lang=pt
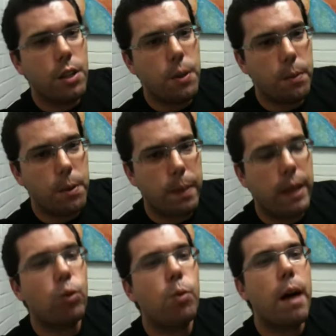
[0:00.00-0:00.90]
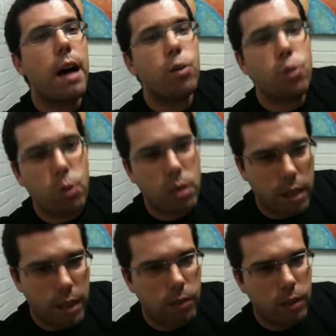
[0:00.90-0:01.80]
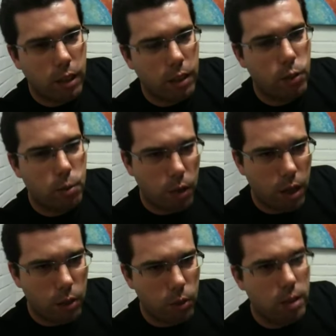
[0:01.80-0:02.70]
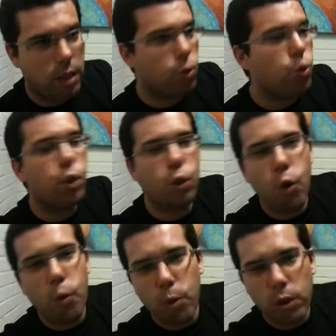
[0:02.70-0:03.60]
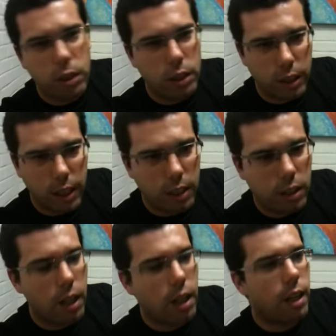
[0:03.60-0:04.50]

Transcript: de, de perturbar o sossego da, dos moradores, assustou um monte de gente.